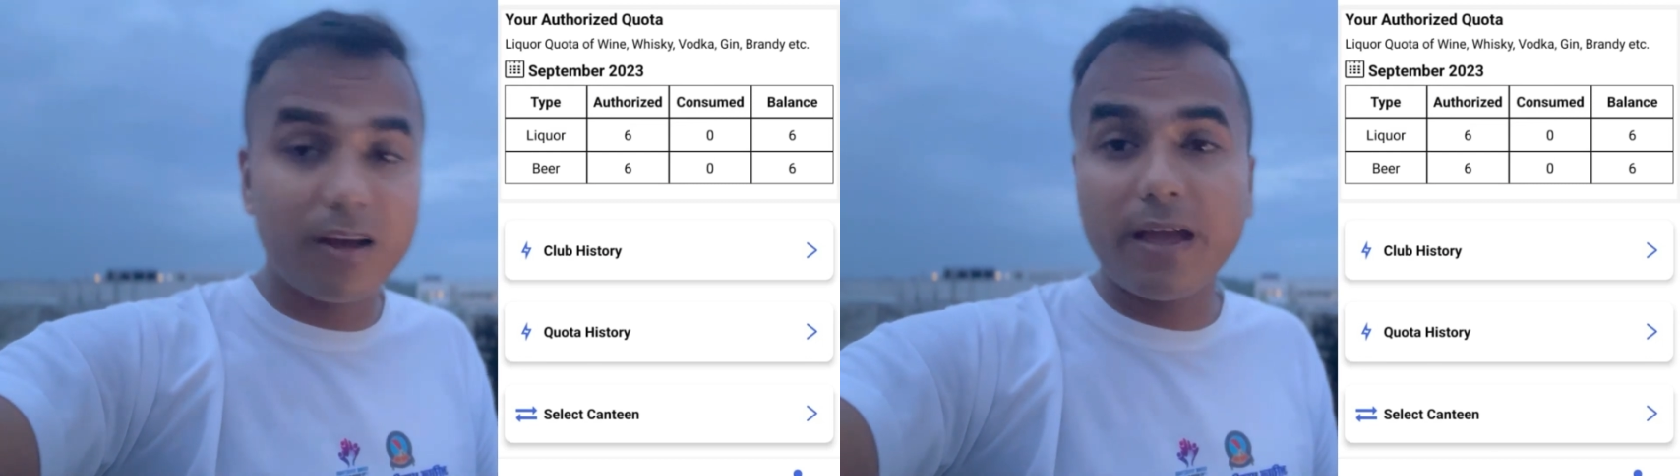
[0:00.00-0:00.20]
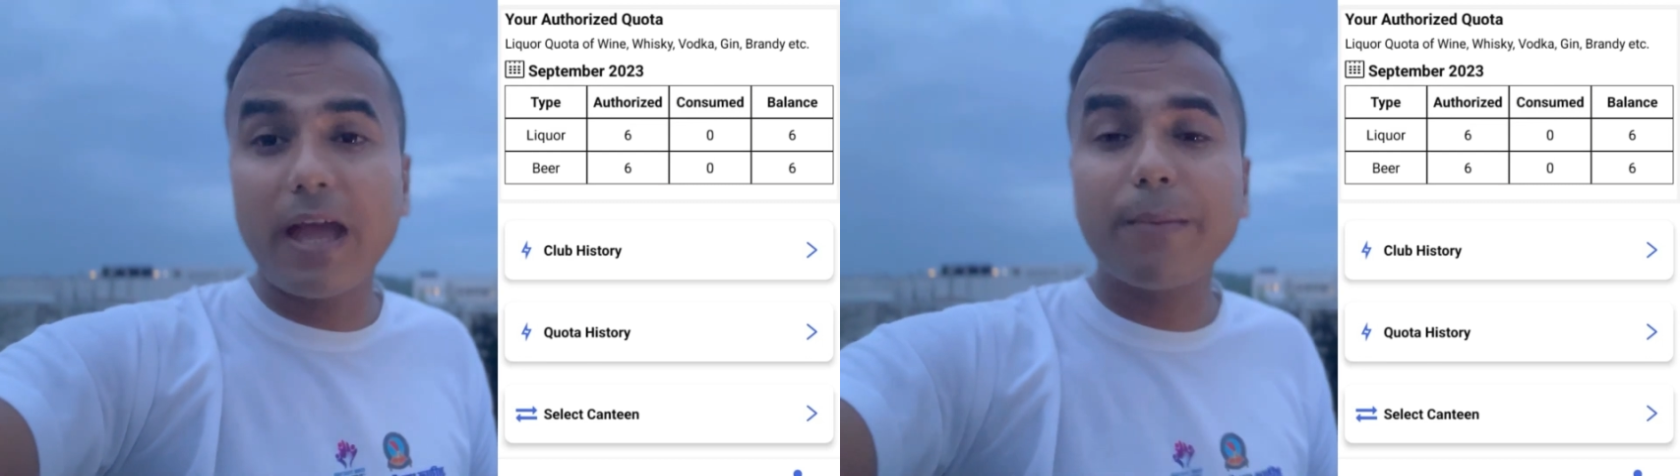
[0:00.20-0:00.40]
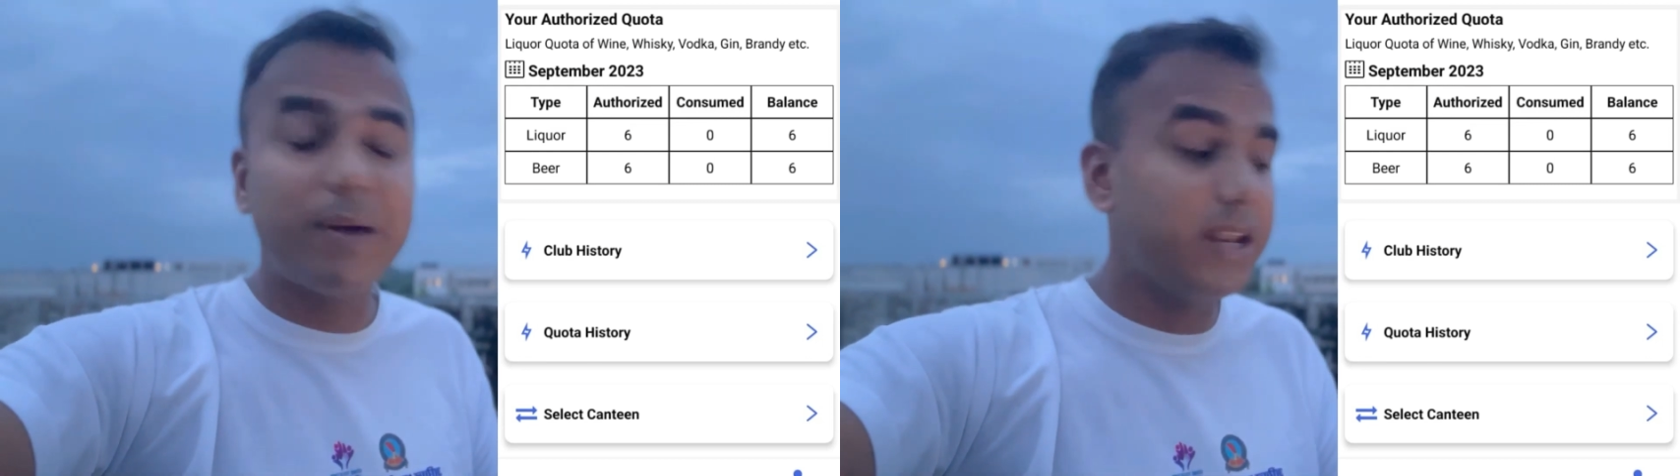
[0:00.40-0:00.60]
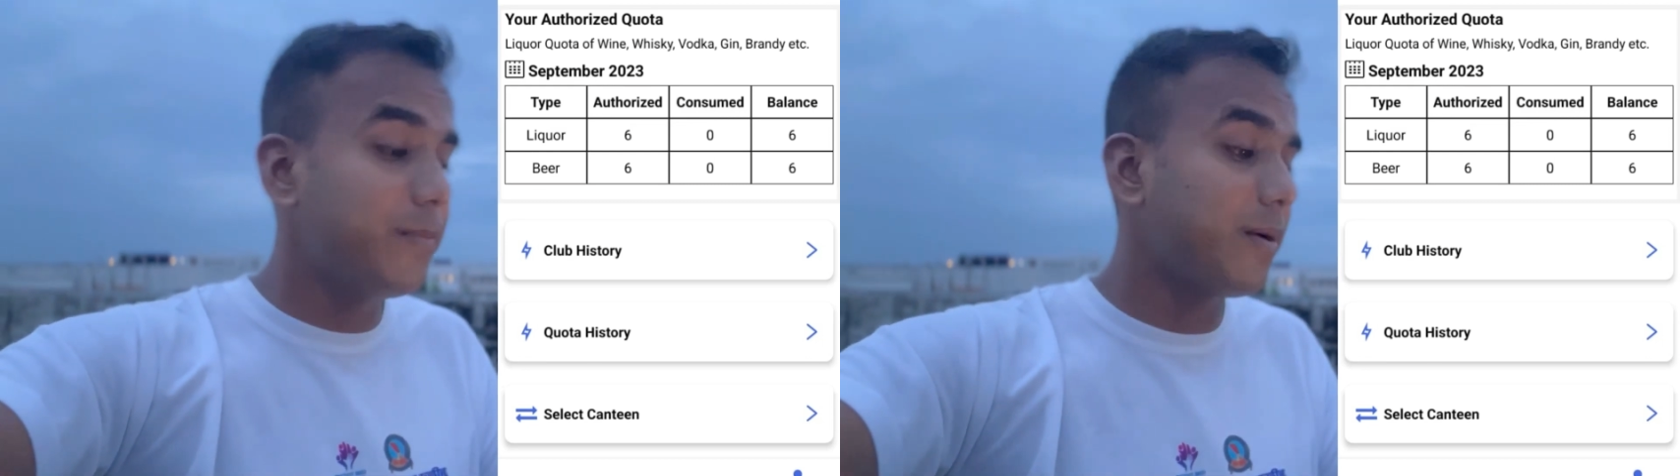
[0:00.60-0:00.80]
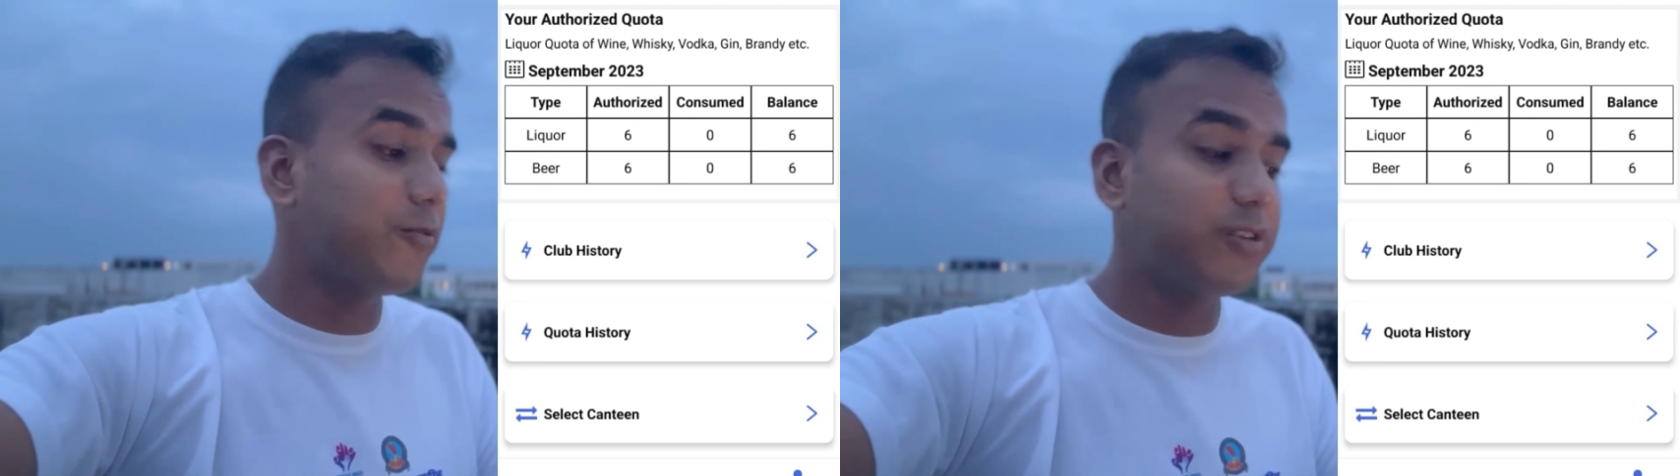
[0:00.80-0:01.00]
एक महीने
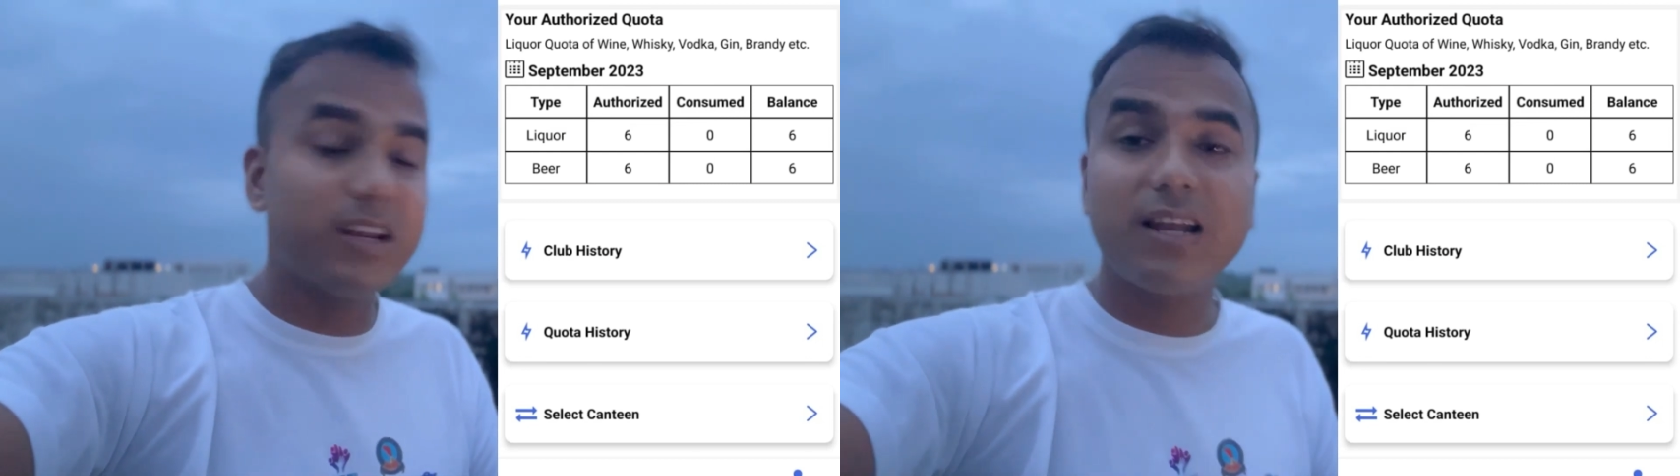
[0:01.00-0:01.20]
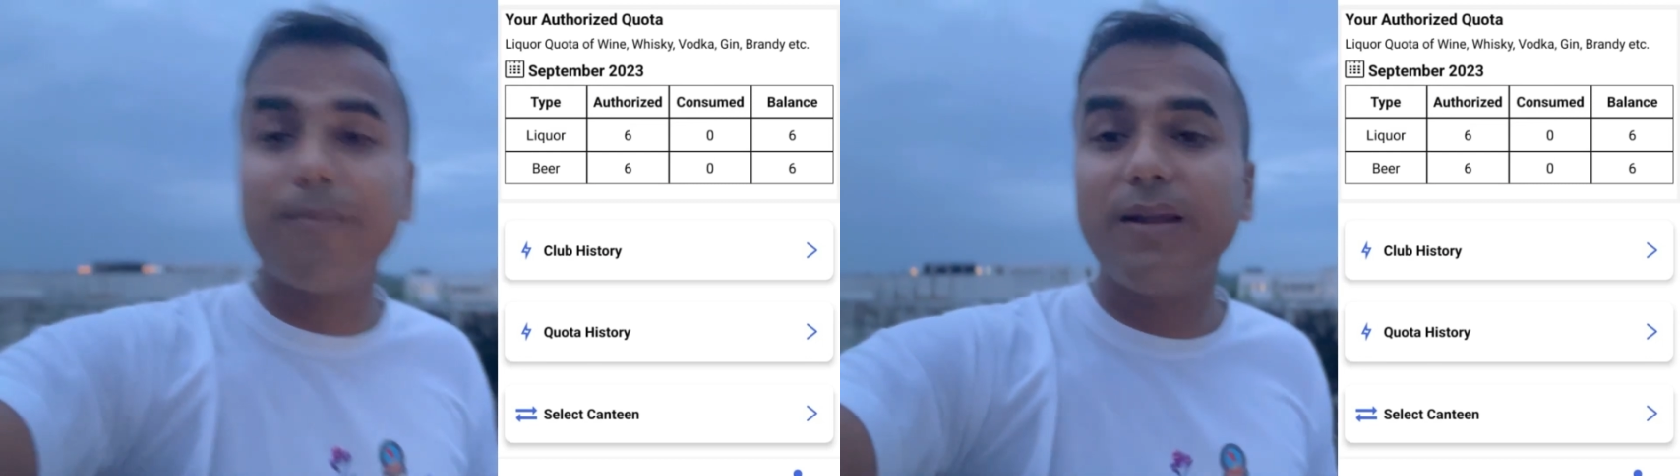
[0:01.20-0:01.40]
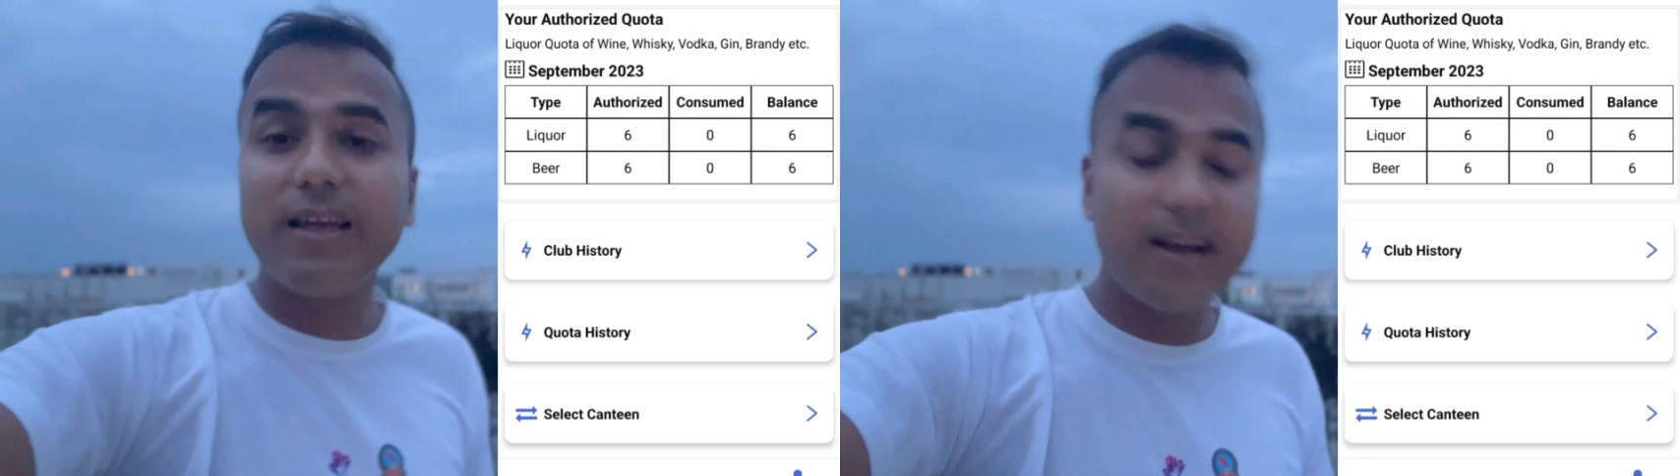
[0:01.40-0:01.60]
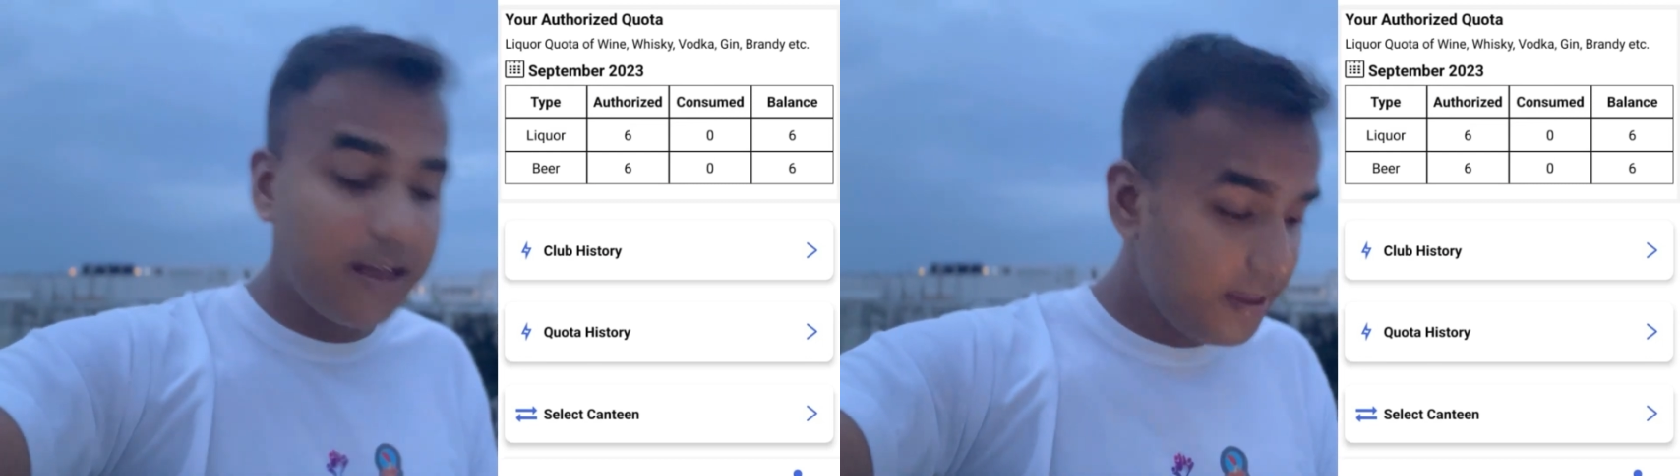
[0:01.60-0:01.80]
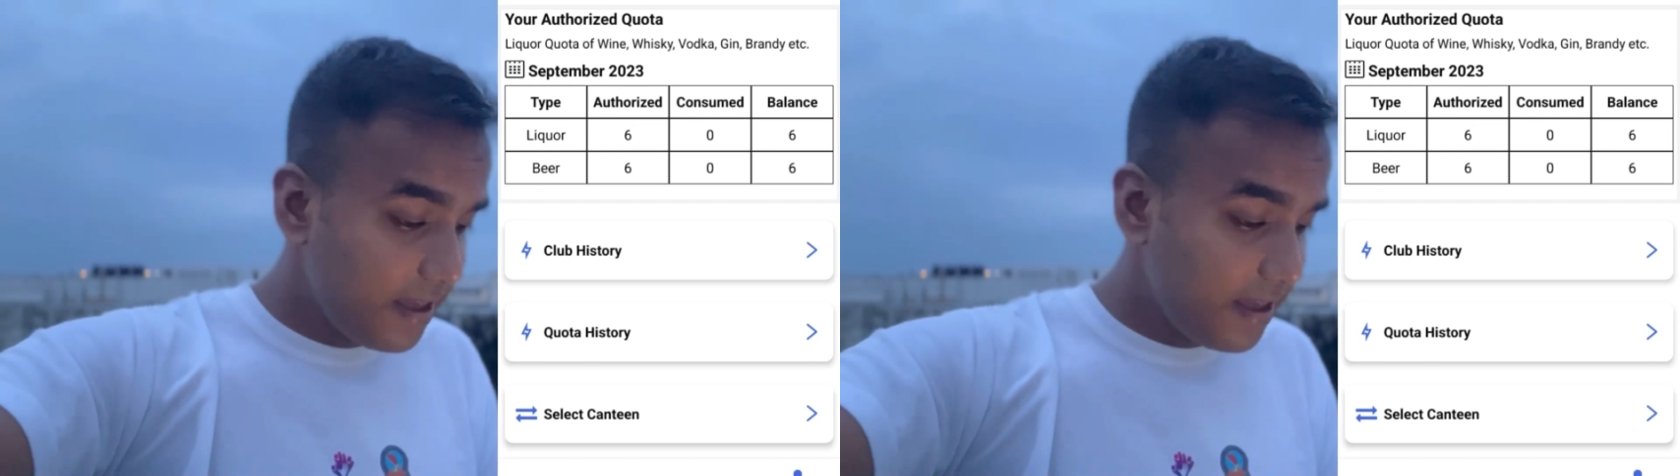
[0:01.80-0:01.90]
में आपको कितना मिलेगा